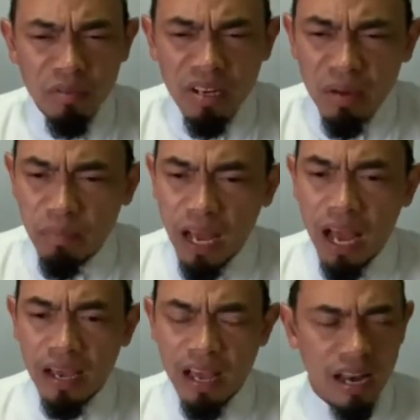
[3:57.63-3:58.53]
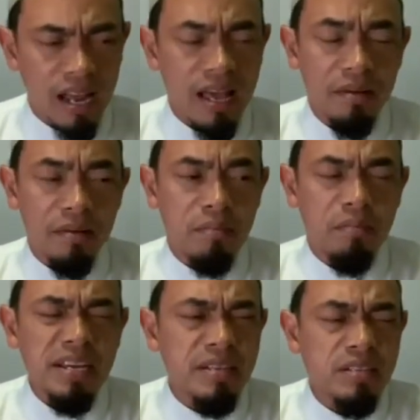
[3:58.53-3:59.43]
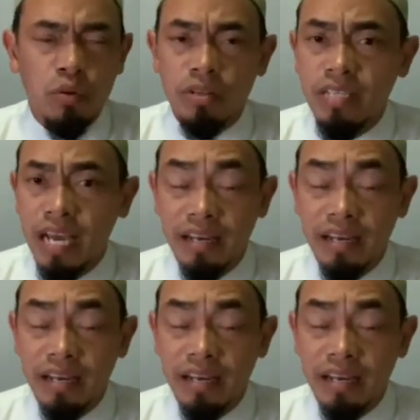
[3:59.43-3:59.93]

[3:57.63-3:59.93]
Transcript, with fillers: เรียบง่ายและไม่สนใจ